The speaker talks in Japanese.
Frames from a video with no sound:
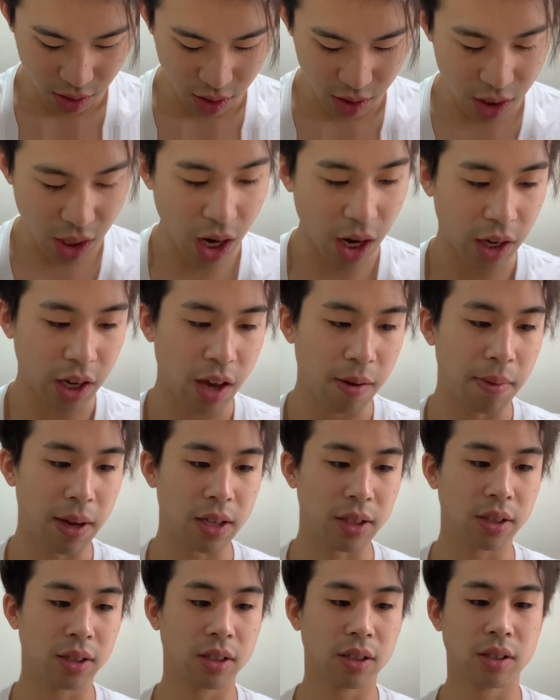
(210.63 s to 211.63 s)
じゃあ開け
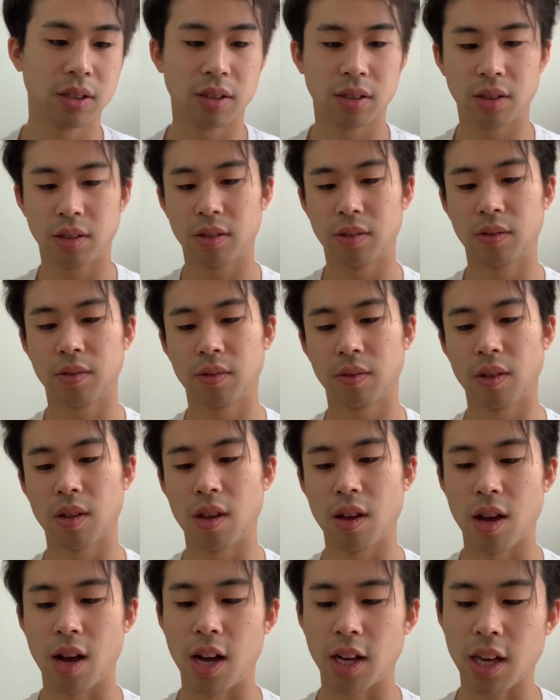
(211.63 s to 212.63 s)
ます。
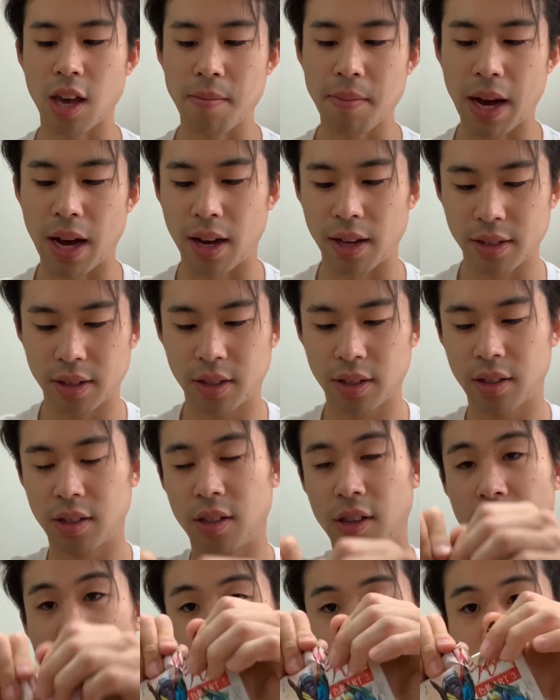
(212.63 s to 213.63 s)
開けま
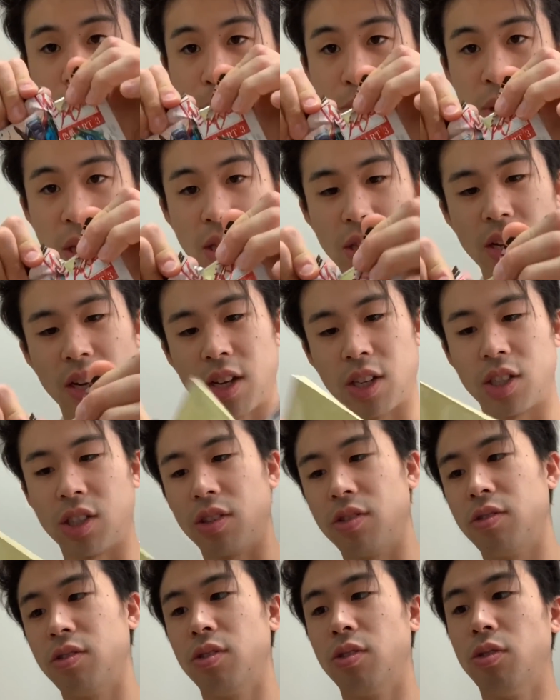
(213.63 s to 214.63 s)
す。もうピッて開けちゃ
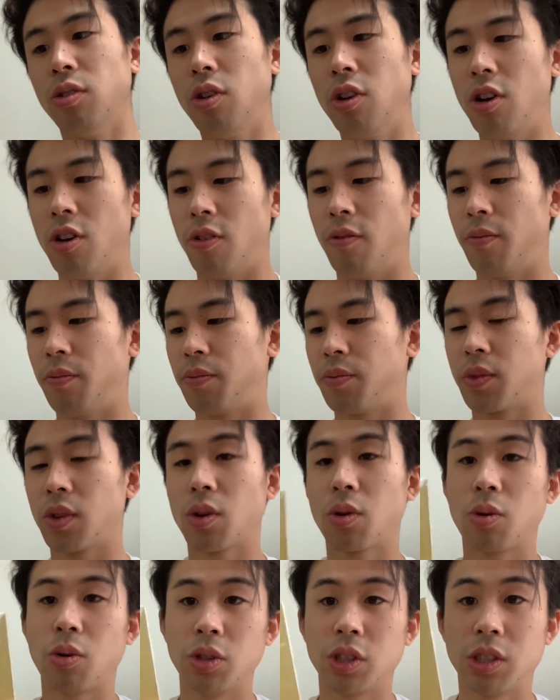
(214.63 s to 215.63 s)
う。お
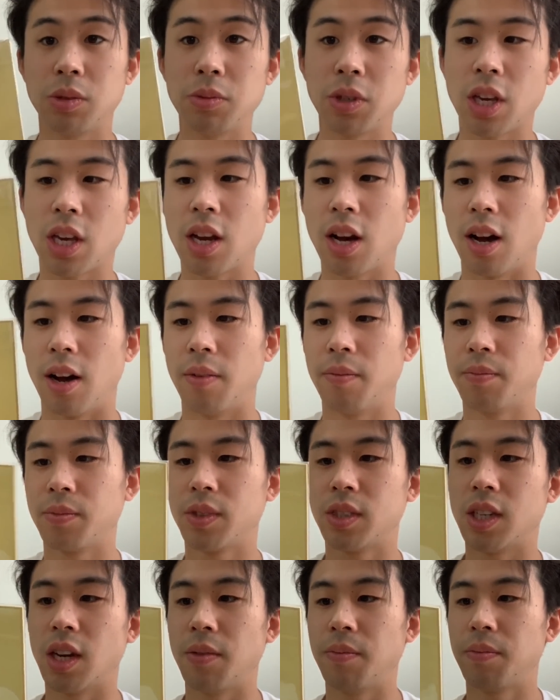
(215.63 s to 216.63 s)
こっち向きか。
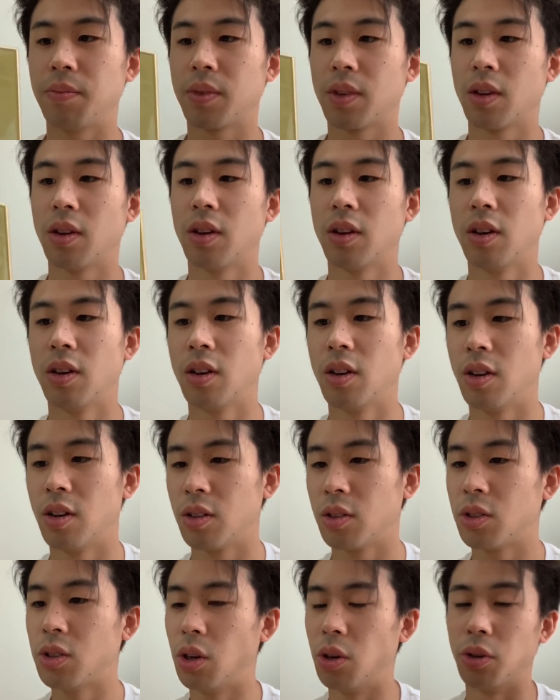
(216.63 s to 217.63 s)
じゃん。
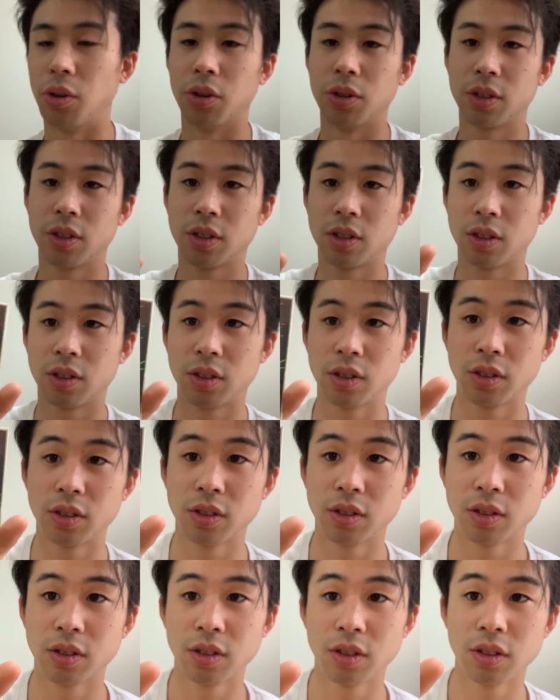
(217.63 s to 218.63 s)
クロノス。
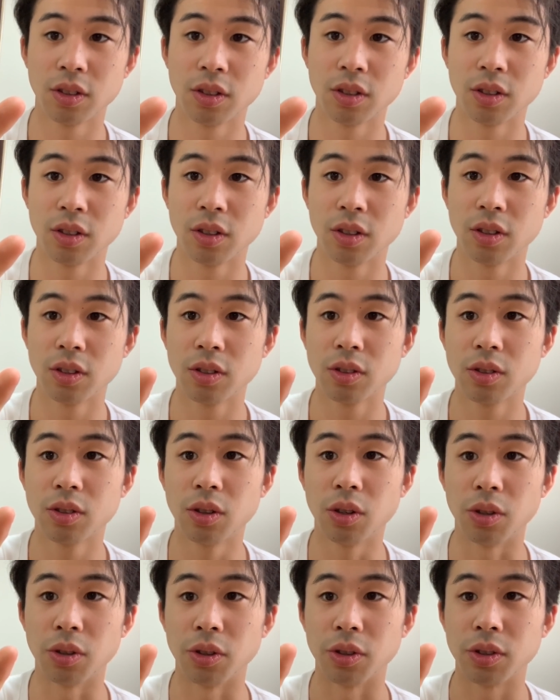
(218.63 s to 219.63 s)

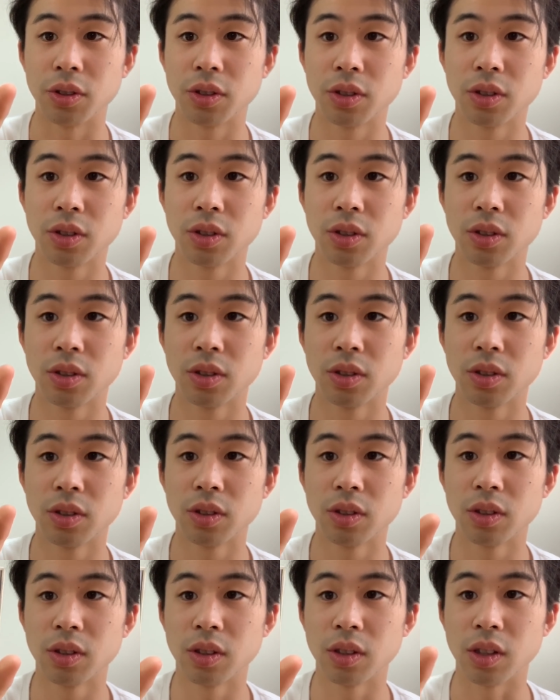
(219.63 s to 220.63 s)
クロノス。
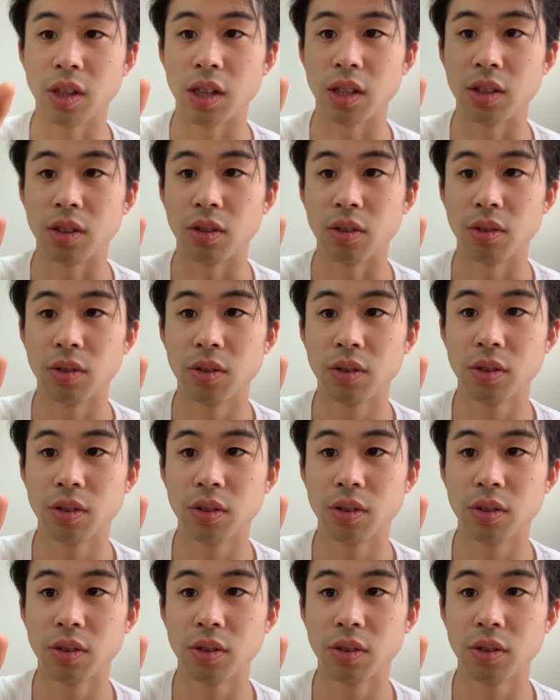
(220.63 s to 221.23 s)
ゲット。